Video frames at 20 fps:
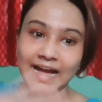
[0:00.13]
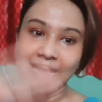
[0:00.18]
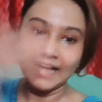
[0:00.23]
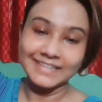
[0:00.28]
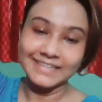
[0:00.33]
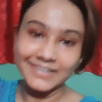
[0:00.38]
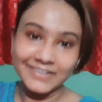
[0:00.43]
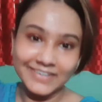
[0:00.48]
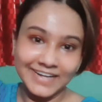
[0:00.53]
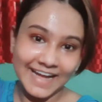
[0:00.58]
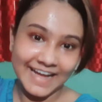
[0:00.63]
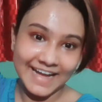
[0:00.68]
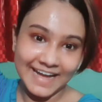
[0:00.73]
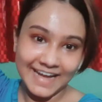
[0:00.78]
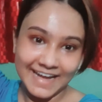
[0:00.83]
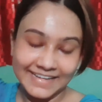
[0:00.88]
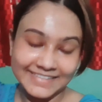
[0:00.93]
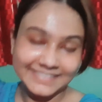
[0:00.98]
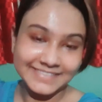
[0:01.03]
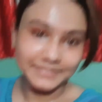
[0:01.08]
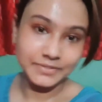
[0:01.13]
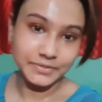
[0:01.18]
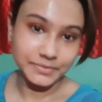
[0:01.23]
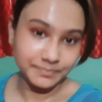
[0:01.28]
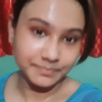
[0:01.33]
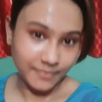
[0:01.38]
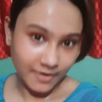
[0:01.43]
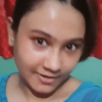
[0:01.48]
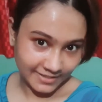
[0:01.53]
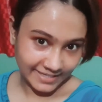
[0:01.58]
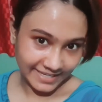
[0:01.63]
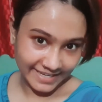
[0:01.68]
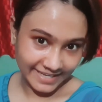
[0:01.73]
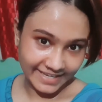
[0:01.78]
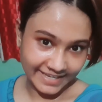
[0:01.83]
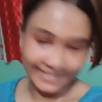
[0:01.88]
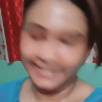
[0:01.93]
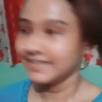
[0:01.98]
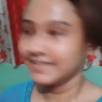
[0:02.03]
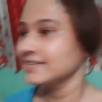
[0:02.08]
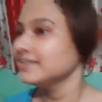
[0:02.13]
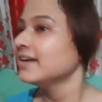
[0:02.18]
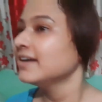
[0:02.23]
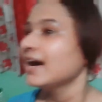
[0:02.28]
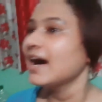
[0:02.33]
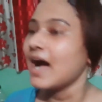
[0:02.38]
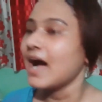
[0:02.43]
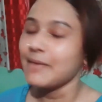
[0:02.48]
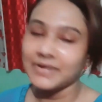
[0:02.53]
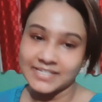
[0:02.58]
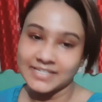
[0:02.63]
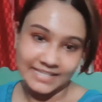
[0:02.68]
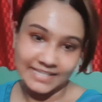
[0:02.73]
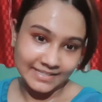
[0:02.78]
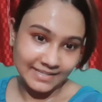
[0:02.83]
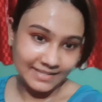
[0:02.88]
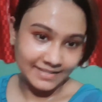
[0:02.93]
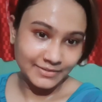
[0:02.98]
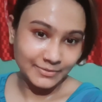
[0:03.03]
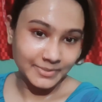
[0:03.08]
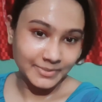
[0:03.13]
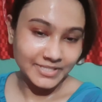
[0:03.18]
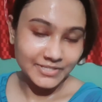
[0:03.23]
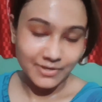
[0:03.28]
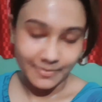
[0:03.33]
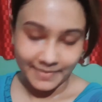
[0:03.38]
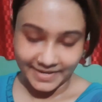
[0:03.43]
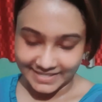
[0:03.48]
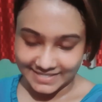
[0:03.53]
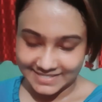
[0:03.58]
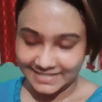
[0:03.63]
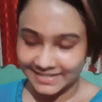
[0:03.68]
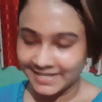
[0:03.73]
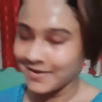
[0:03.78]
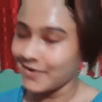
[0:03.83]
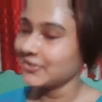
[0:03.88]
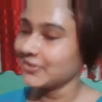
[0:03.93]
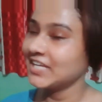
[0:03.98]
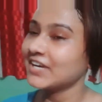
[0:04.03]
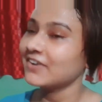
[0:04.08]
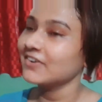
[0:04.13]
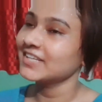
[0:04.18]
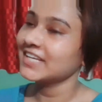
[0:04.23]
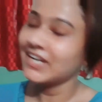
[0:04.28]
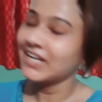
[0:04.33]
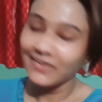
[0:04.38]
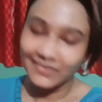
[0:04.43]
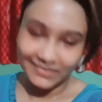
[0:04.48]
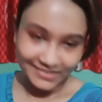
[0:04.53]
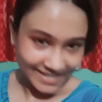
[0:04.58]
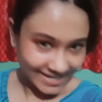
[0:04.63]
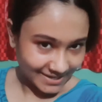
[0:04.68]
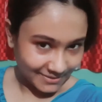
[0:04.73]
হ্যালো গাইস গুড মর্নিং আমার চ্যানেলে তোমাদের সবাইকে জানাই অনেক অনেক অনেক